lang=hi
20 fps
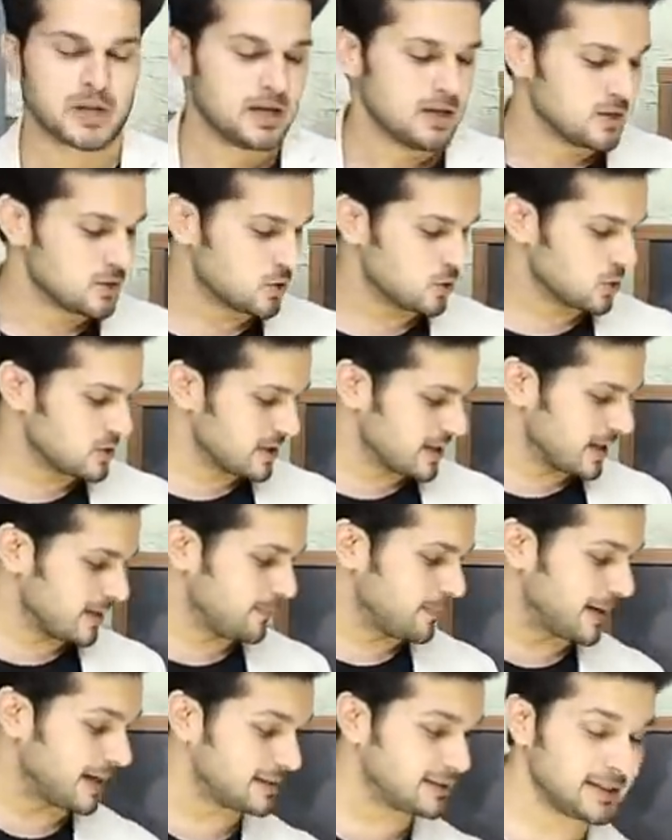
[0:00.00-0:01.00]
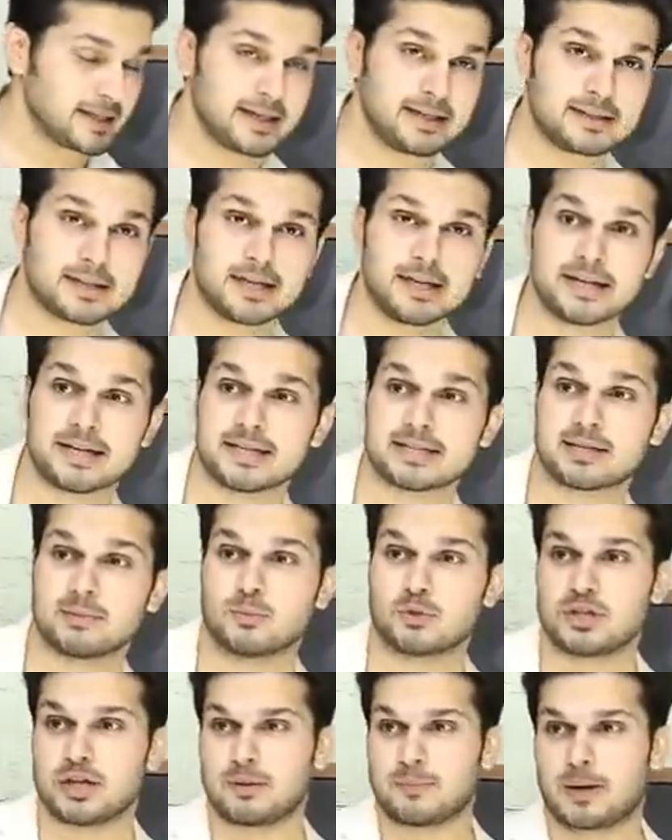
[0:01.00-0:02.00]
सो ज़रा बेहतरीन तरीके से
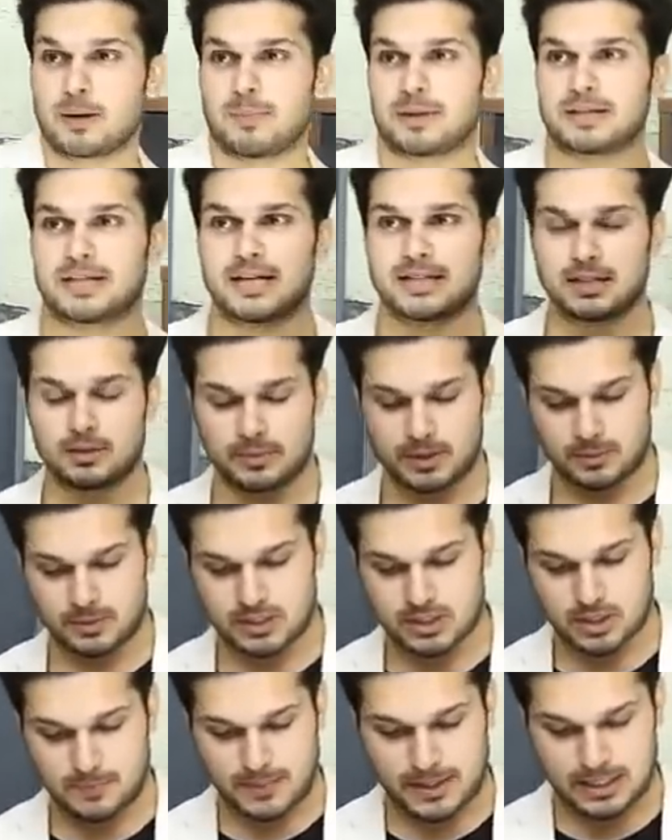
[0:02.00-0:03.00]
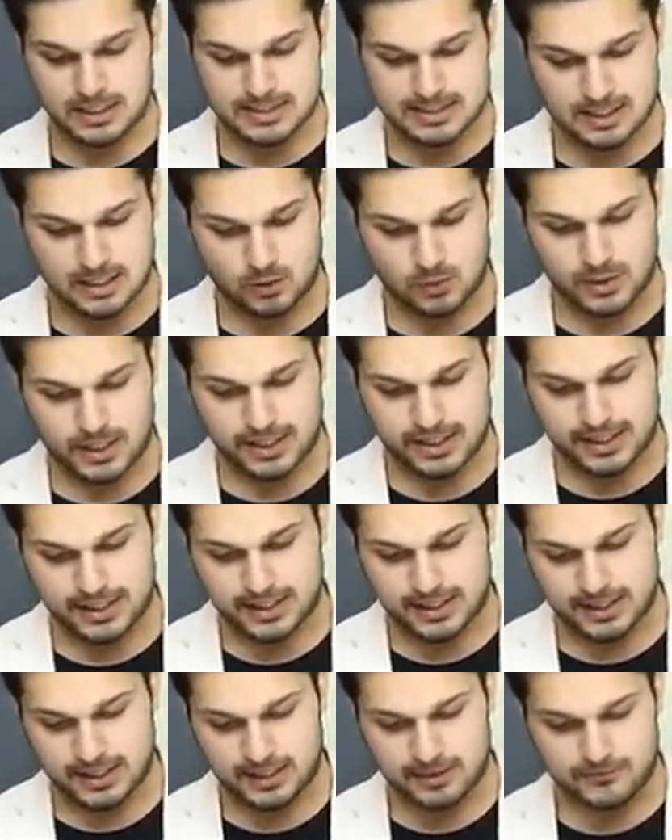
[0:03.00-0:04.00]
मुझे एक बार बता दें मेरे बच्चे पहले साउंड आ रही
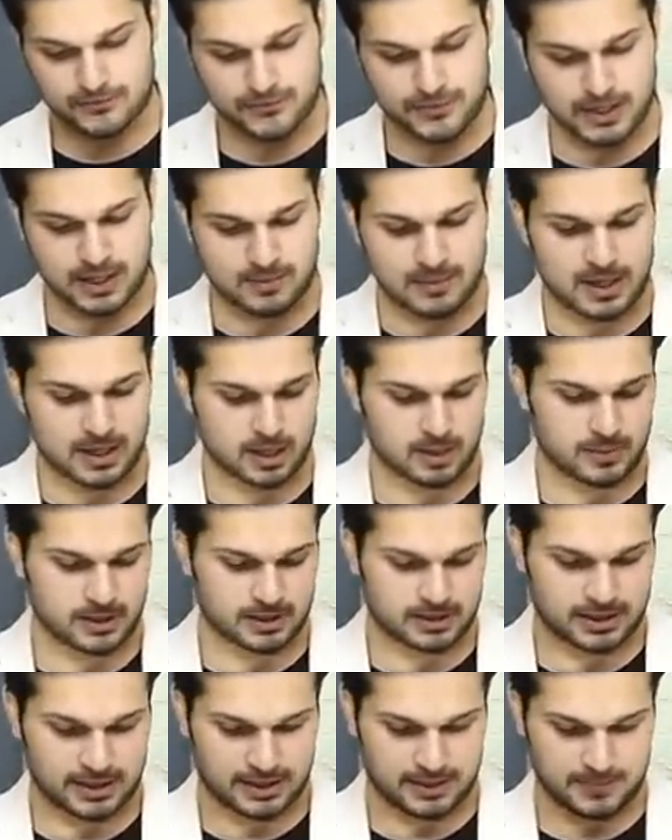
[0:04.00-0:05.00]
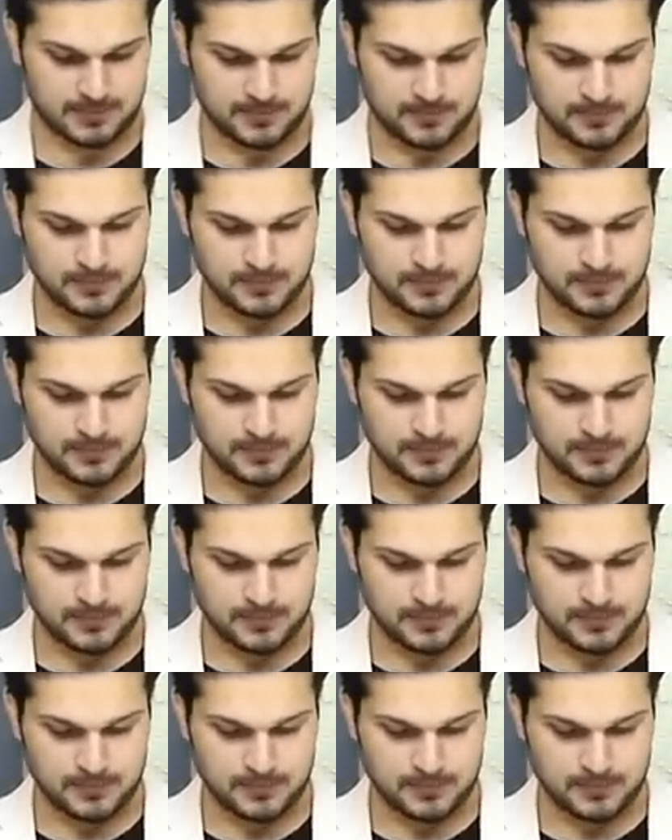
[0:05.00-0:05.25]
है नहीं फिर हम आगे बढ़ते हैं